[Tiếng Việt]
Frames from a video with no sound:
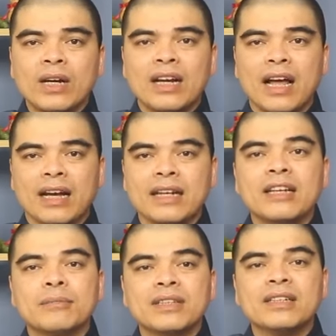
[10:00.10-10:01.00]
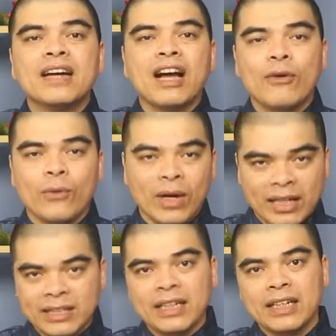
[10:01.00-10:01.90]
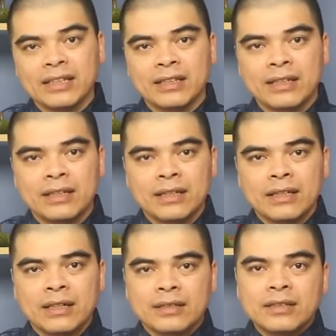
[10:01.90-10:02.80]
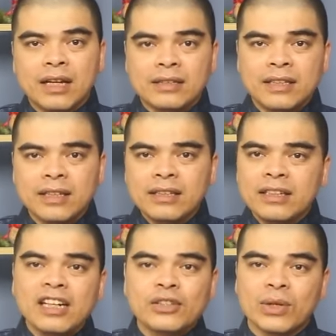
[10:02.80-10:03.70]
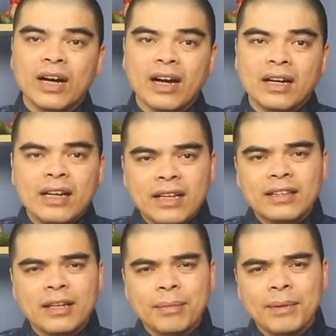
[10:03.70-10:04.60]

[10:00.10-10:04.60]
luôn là cái niềm tự hào của cả gia đình sở dĩ những người tuổi hợi liên tiếp